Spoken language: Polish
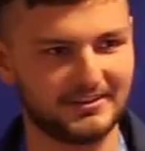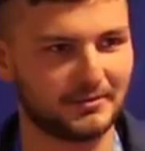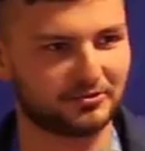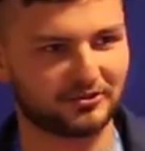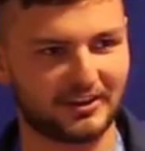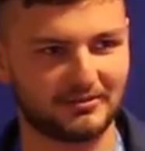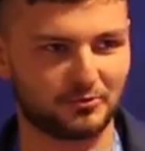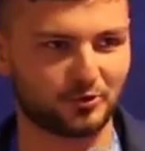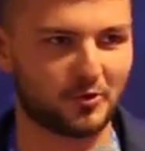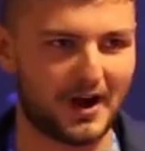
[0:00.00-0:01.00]
nie przyszedłem
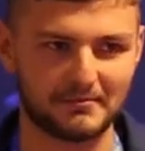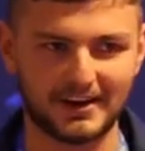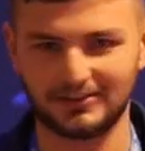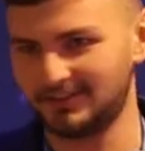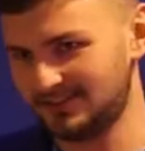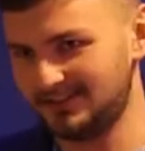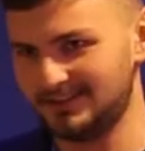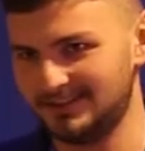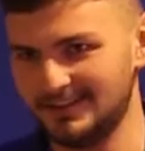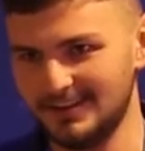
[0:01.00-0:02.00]
tu kłamać
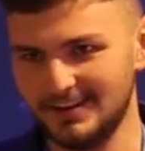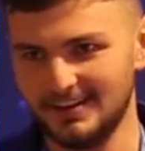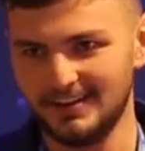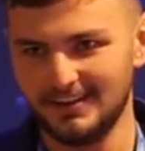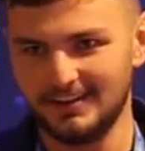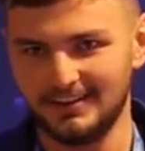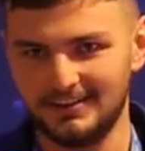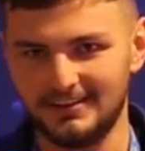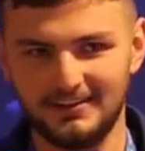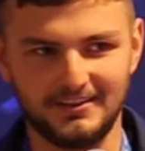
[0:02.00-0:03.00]
i
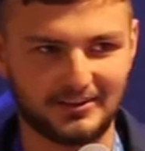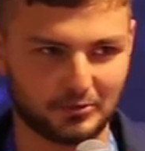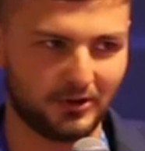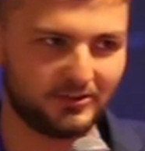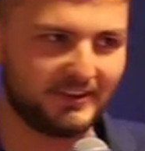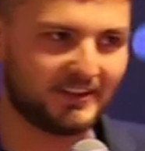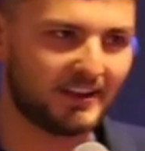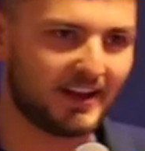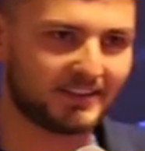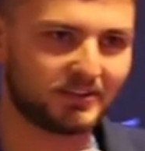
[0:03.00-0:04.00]
i słodzić
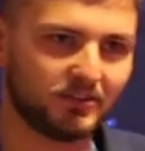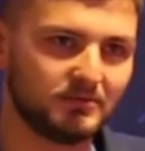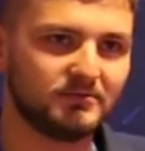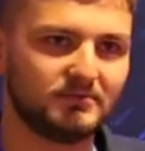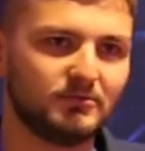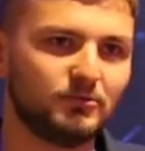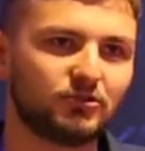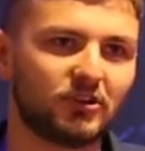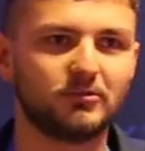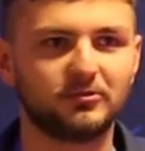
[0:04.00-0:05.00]
zanadto.
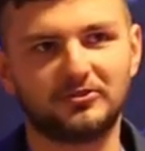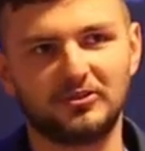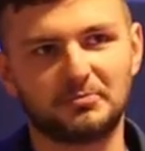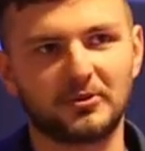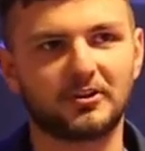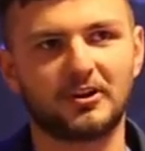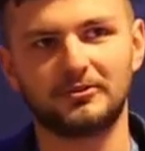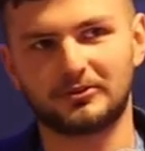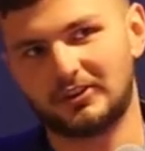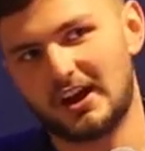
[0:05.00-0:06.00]
Dużo ludzi
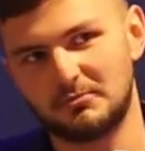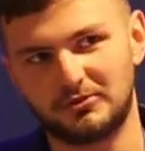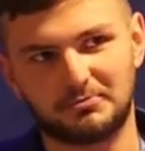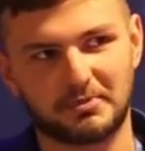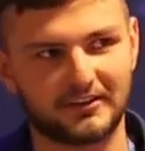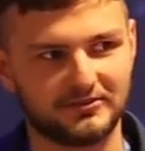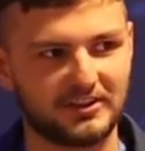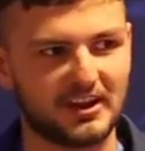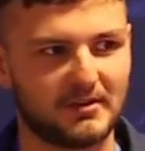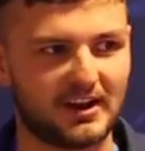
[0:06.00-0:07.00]
pokroju, chciałem być
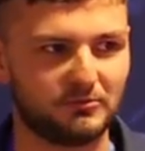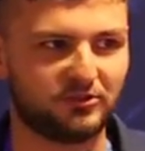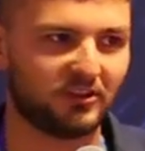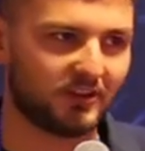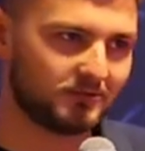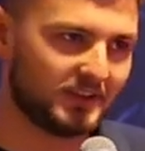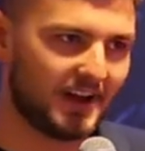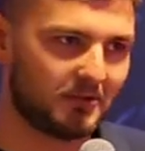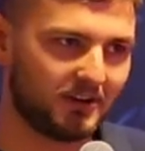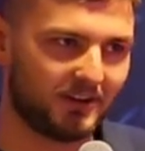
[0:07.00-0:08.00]
prawnikiem, ale mi się nie
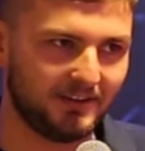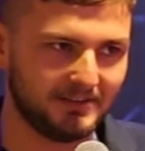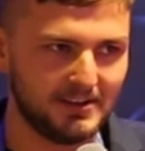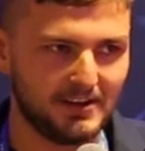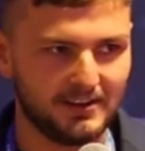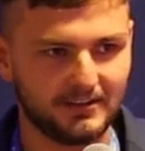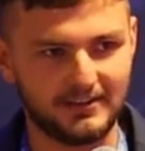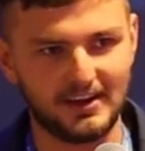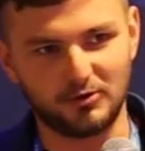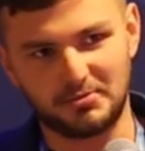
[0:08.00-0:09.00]
udało,
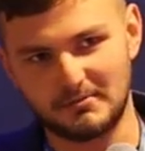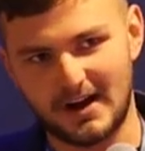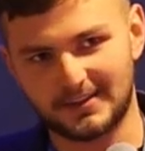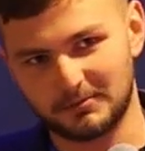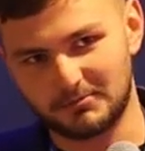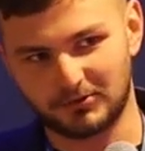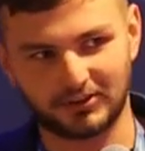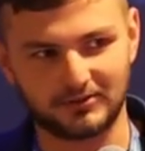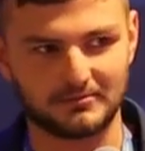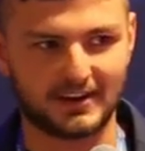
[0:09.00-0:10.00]
nie lubię matmy,
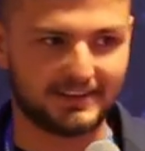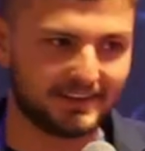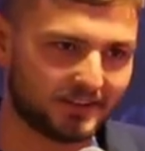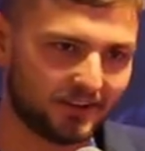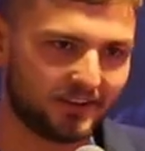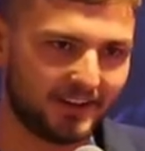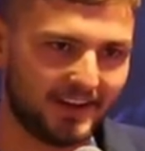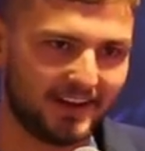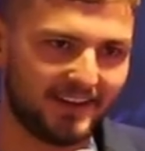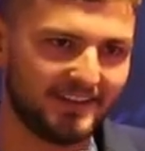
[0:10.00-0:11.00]
poszedłem na
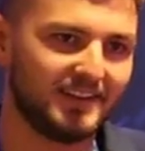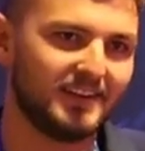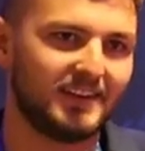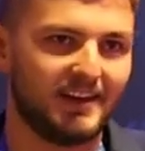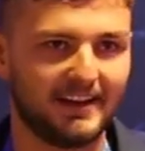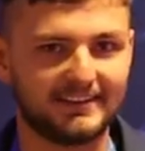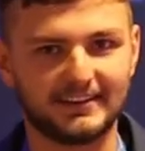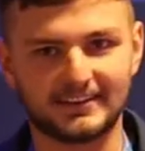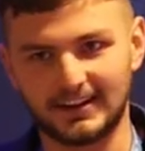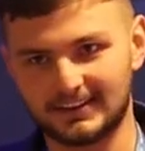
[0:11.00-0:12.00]
historię, etc.,
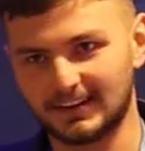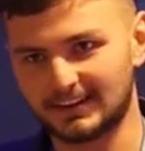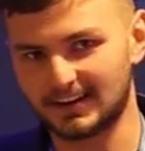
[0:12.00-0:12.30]
etc.